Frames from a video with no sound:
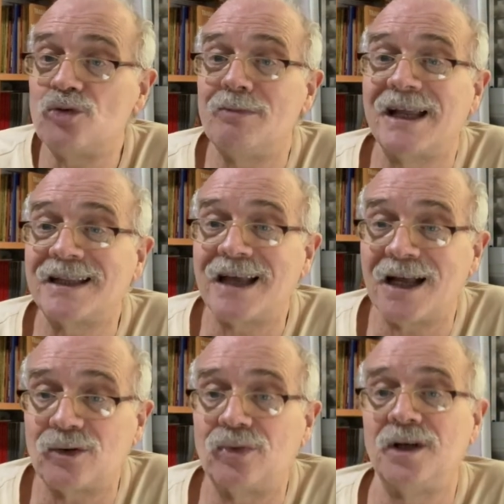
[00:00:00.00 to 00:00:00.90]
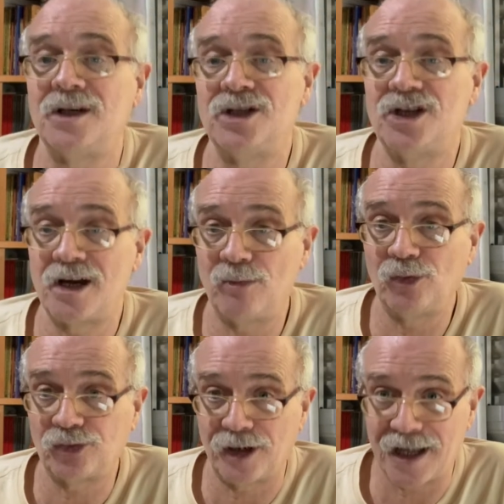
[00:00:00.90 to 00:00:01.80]
o mandato de Jair
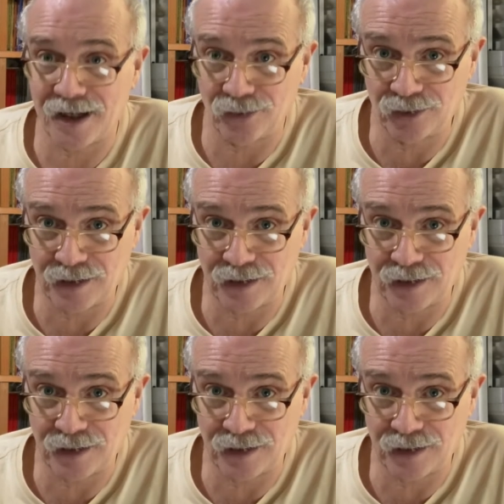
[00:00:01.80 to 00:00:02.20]
Bolsonaro,